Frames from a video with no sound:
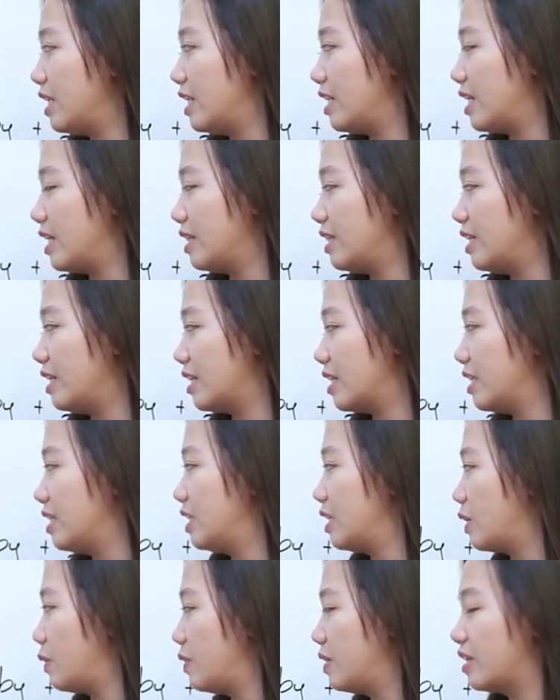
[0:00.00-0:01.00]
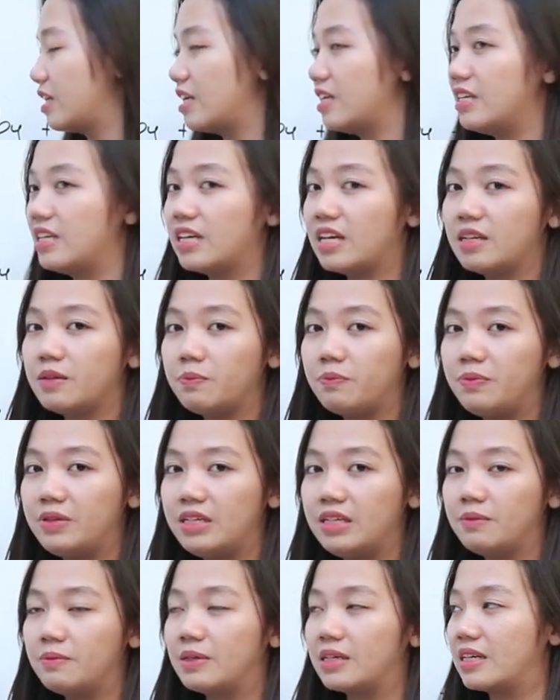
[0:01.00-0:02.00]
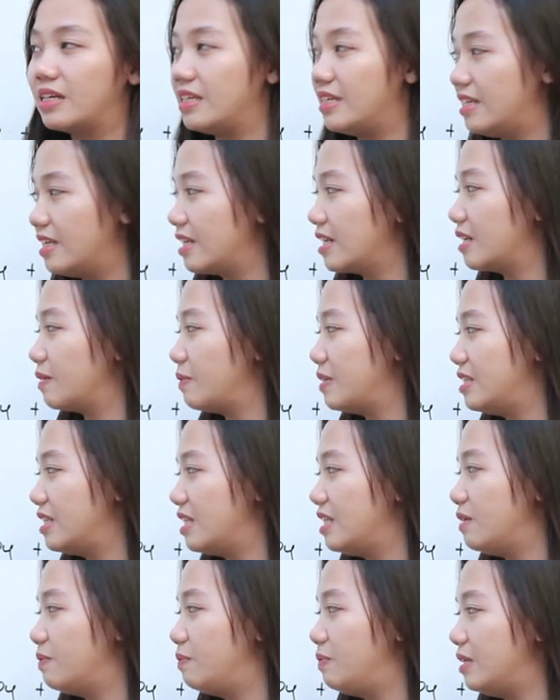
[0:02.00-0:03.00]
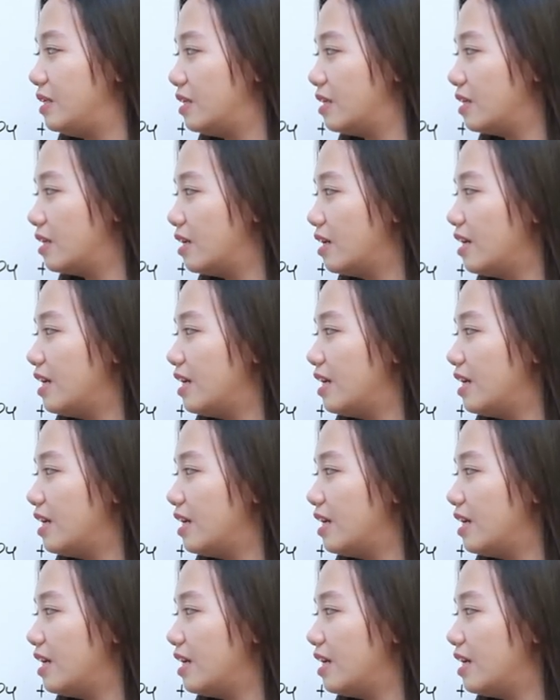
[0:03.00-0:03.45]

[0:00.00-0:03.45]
ini nanti akan dikawinkan dengan B maka dia akan menjadi B.